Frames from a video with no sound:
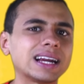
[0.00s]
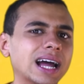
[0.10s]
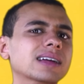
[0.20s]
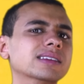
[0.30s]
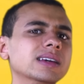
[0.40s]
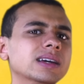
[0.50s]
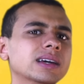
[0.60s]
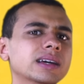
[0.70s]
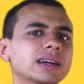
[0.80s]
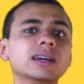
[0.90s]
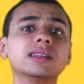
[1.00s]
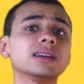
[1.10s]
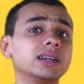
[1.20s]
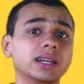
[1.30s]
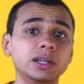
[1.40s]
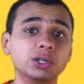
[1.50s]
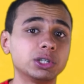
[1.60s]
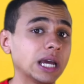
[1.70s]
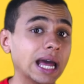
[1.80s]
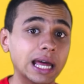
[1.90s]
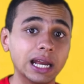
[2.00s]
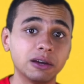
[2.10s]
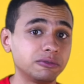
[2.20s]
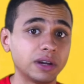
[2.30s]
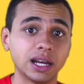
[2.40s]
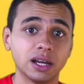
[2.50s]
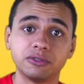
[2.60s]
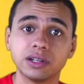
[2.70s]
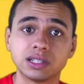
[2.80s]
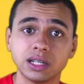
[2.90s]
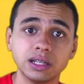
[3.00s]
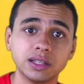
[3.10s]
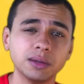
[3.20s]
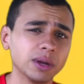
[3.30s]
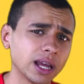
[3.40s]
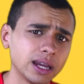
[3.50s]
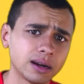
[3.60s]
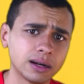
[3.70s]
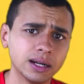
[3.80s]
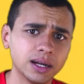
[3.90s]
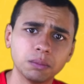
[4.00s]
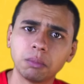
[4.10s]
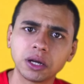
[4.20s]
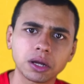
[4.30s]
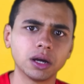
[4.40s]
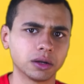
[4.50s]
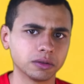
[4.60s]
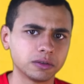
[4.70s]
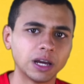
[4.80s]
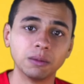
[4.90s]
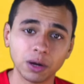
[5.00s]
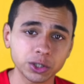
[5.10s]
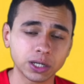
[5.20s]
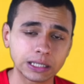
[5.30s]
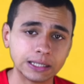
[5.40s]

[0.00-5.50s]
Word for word: عادي قدر يعيش آلاف آلاف السنين دي من غير ما ينقرض البشر